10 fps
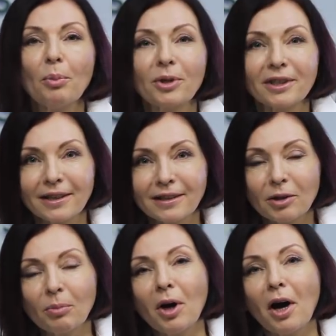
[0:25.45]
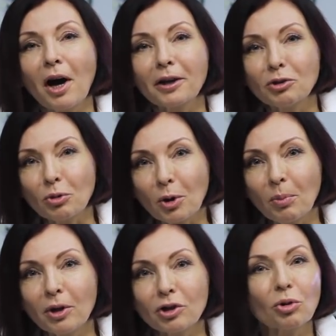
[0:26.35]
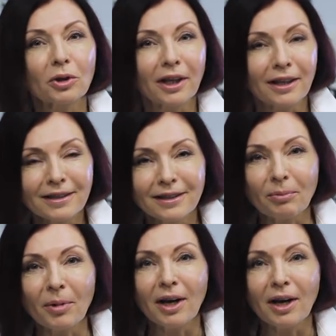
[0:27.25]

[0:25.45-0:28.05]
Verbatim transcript: писателем, актером, журналистом.